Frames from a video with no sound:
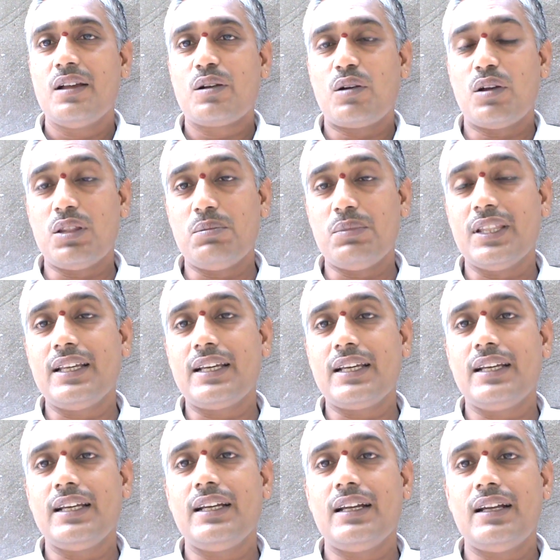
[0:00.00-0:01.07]
కొంతమందికి
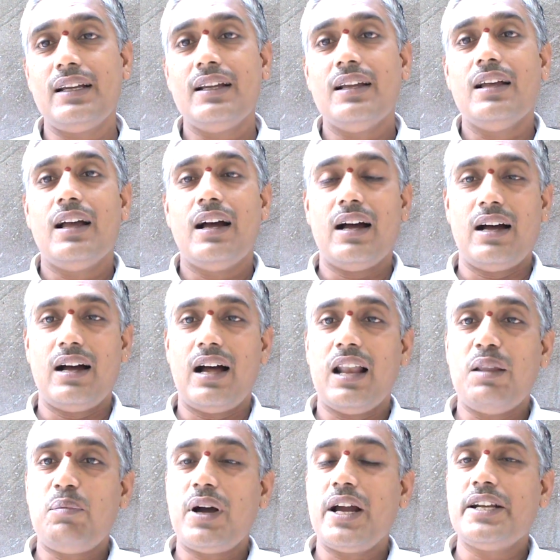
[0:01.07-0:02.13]

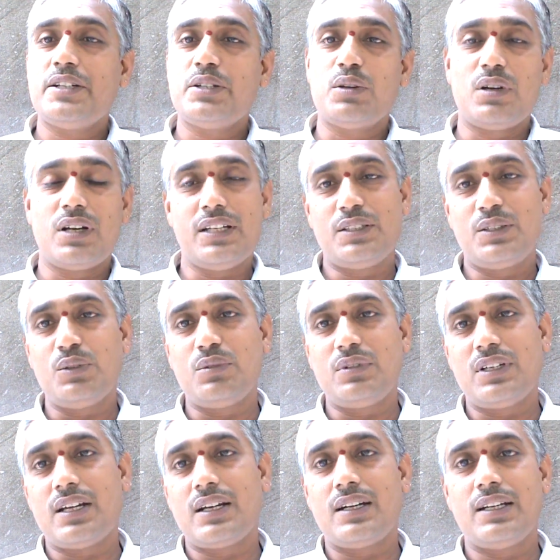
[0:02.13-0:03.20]
అల్పాయుష్ కూడా ఇస్తూ
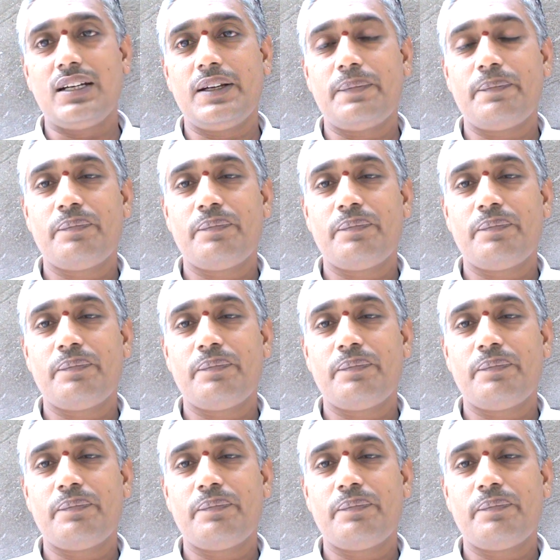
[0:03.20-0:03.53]
ఉంటారండి